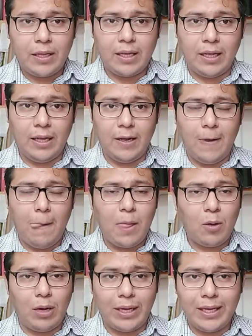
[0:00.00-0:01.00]
que
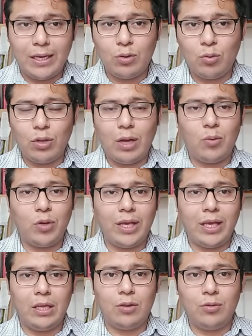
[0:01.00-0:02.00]
cualquier duda o
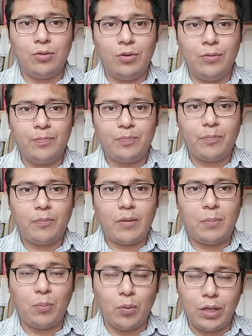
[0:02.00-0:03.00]
inquietud
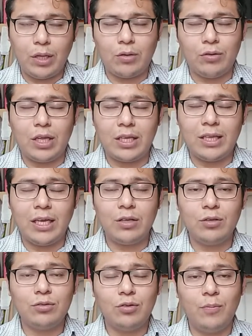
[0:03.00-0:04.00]
pueden
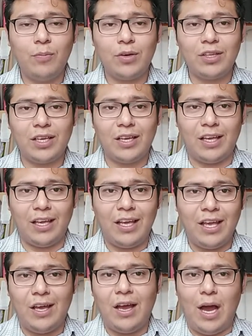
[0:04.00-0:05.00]
contactarnos, no importa que
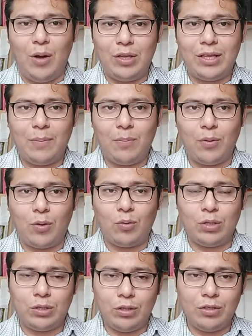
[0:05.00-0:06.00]
ahorita por
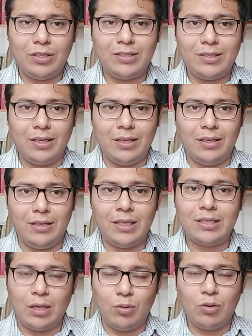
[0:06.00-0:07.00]
cuestiones de,
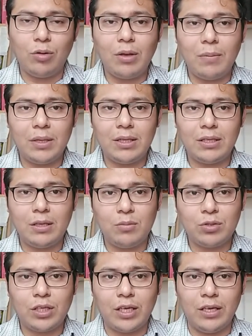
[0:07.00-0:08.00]
salud obviamente
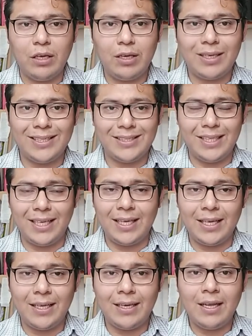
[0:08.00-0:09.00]
tenemos que
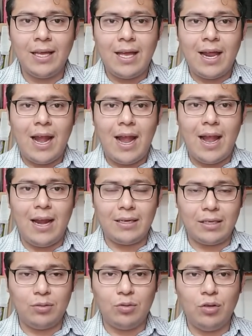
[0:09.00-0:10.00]
restringir las
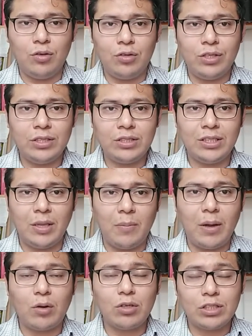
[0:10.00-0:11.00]
reuniones, sin
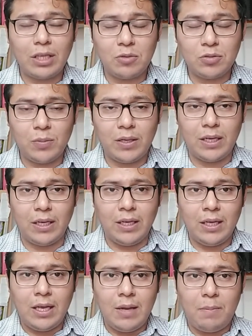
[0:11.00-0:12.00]
embargo estamos para,
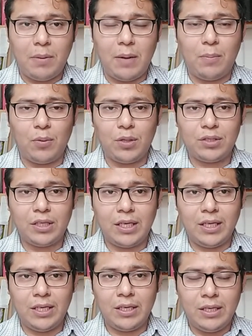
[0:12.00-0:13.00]
para poder
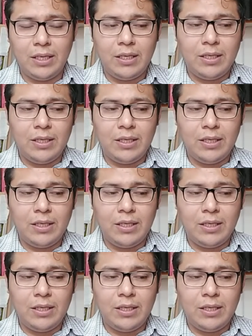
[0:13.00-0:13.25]
seguir